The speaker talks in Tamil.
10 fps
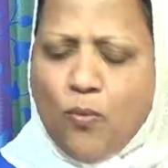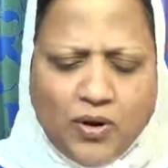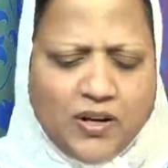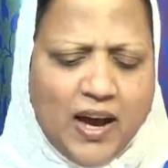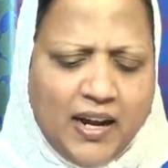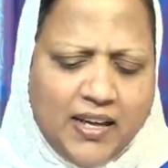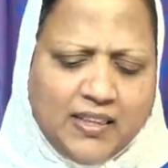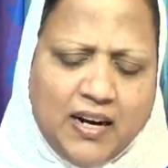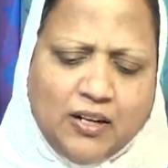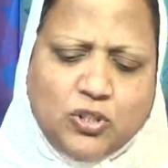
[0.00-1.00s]
ஒரு
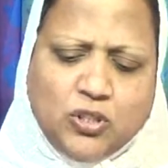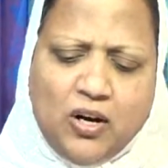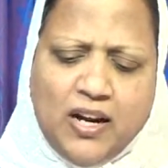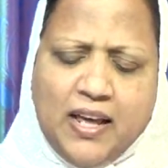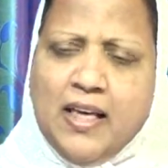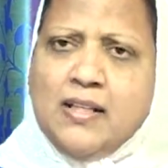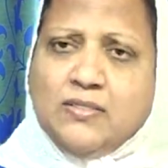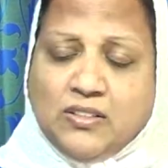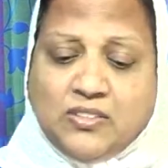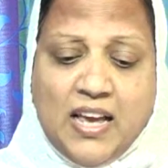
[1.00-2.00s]
காரியத்தை நான் சொல்லி சொல்லி
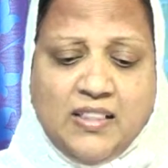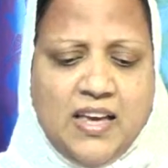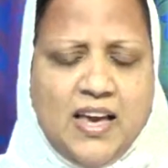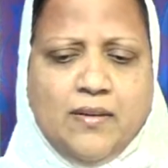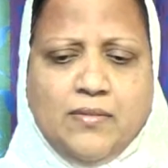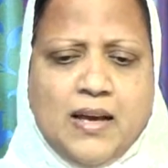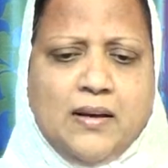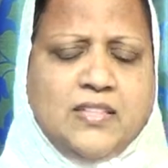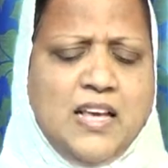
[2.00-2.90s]
இந்த செய்தியை இந்த